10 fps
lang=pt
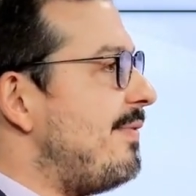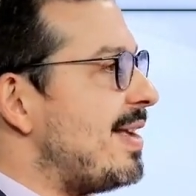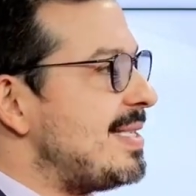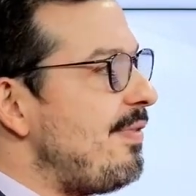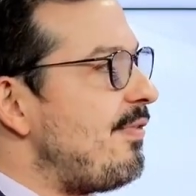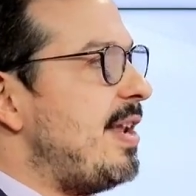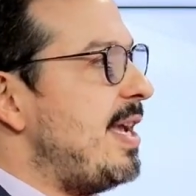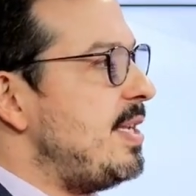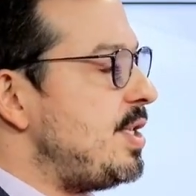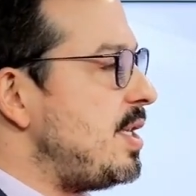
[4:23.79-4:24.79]
fazer
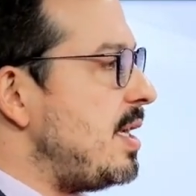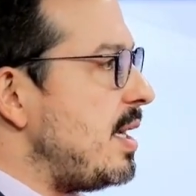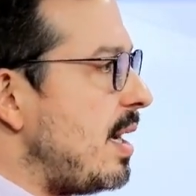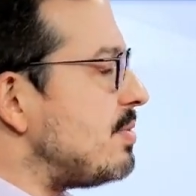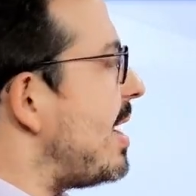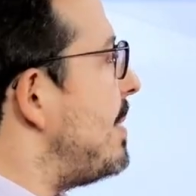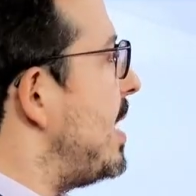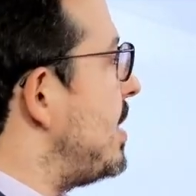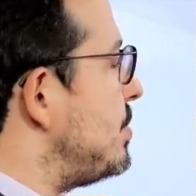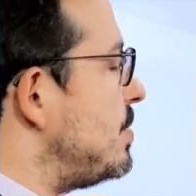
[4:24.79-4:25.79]
frente ao
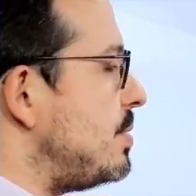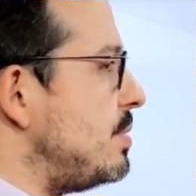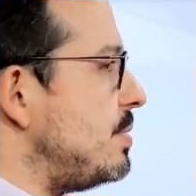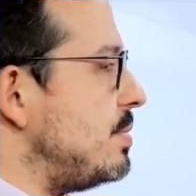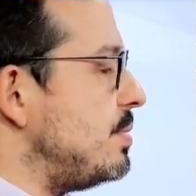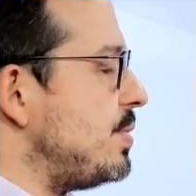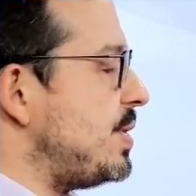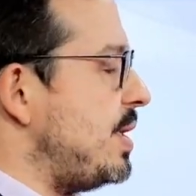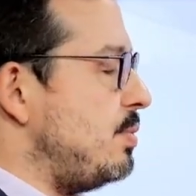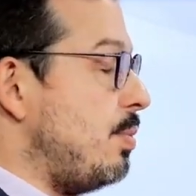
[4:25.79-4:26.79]
tamanho do, do,
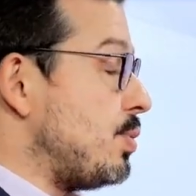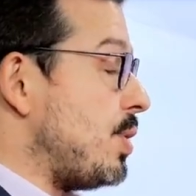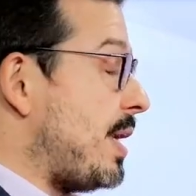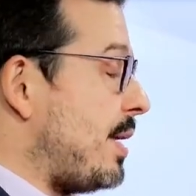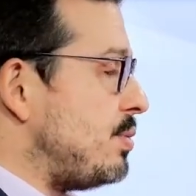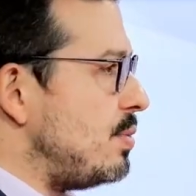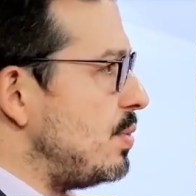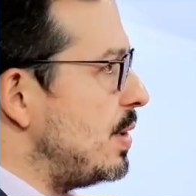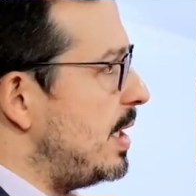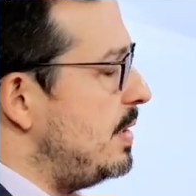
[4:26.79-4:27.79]
do Bolsonaro e do
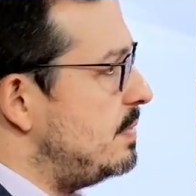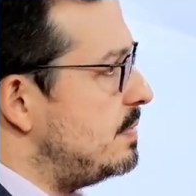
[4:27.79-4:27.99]
Lula.